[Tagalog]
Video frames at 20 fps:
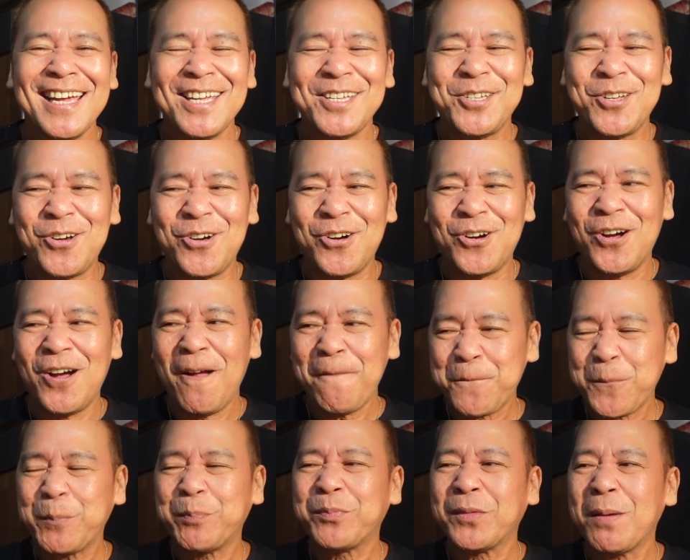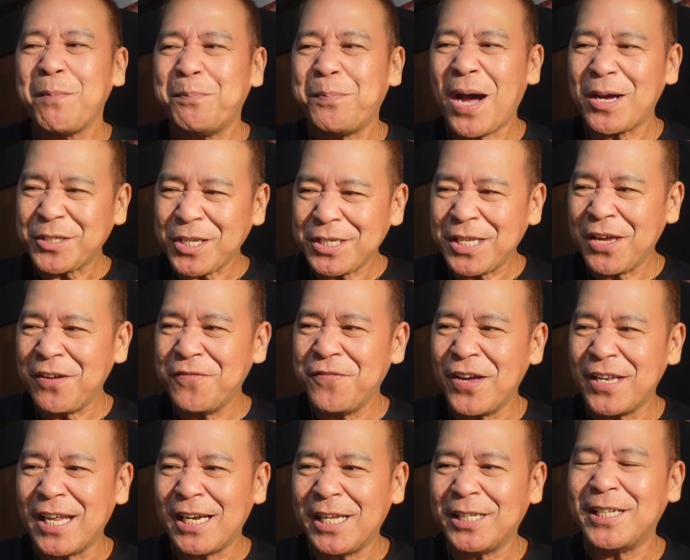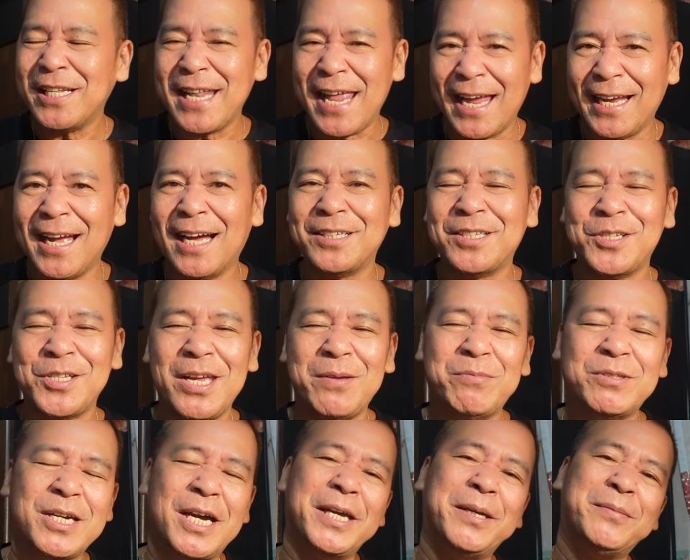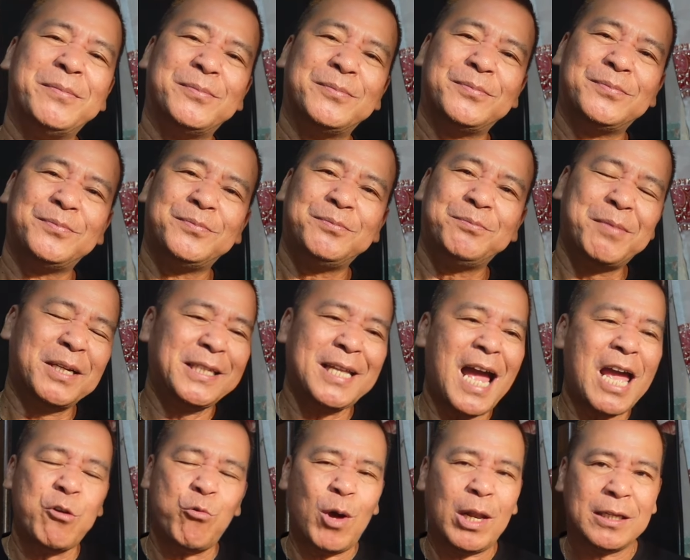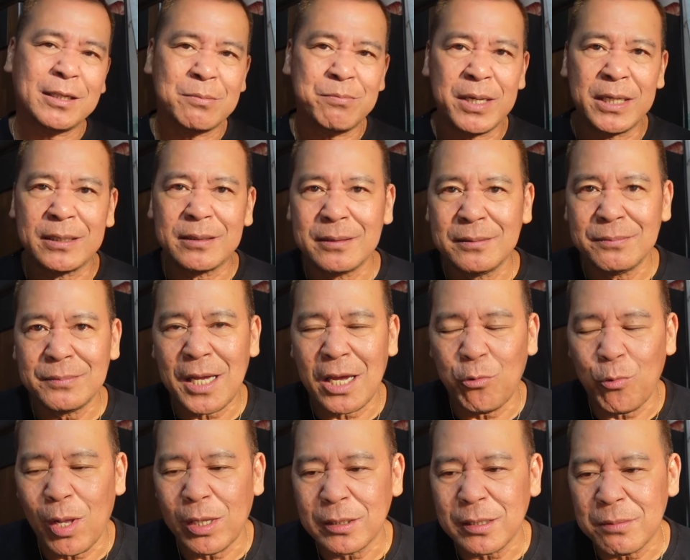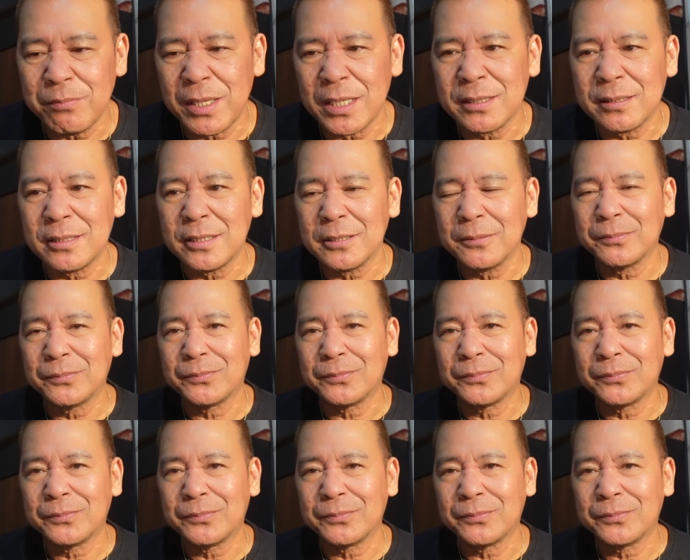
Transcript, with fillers: So, uh, positive and a little neg at the same time. But I welcome it. I welcome it.